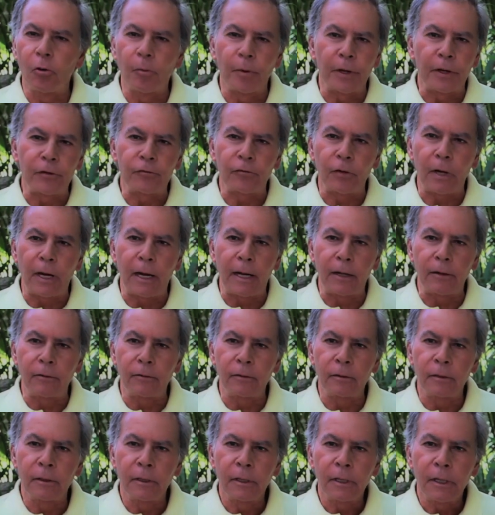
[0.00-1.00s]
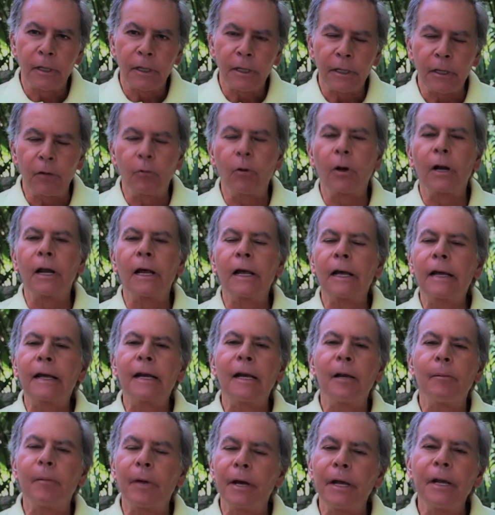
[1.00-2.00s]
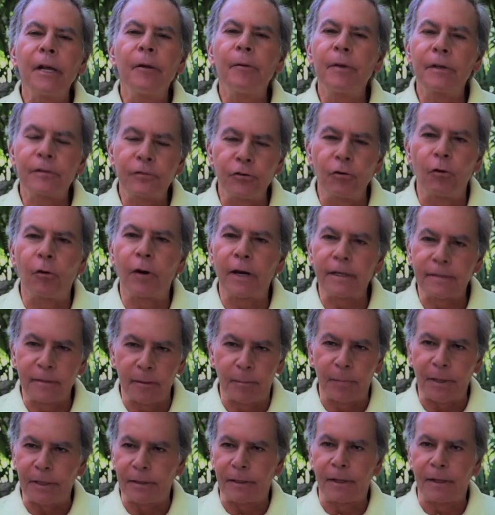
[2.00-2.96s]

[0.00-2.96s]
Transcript: de los venezolanos. ¿Y cuál es el clima de inhibición que se